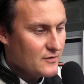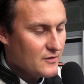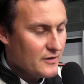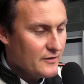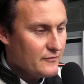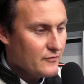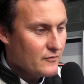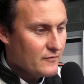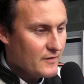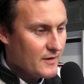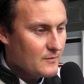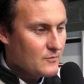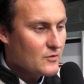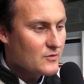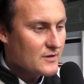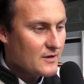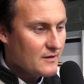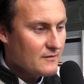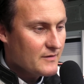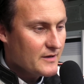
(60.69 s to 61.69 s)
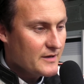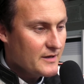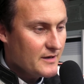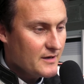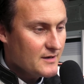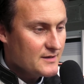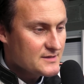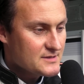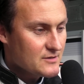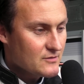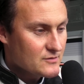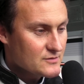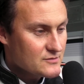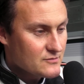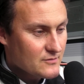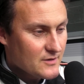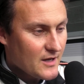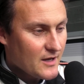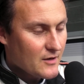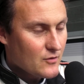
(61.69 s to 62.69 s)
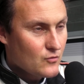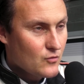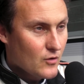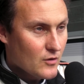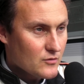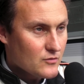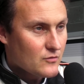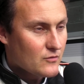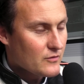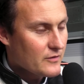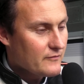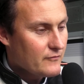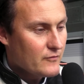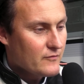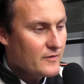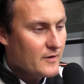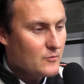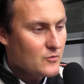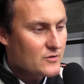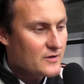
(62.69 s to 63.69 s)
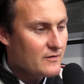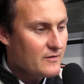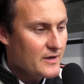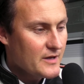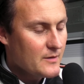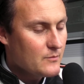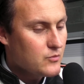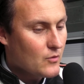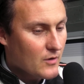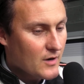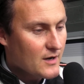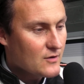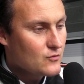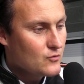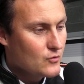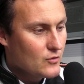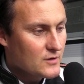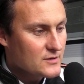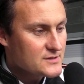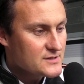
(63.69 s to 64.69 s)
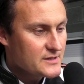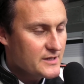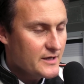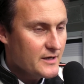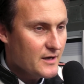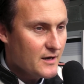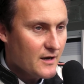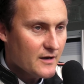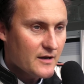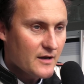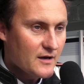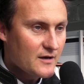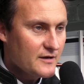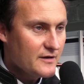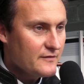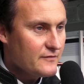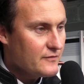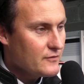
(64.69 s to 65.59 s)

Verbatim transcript: il faut vraiment travailler, les séances sont très courtes donc il faut vraiment travailler pour la course et la qualif,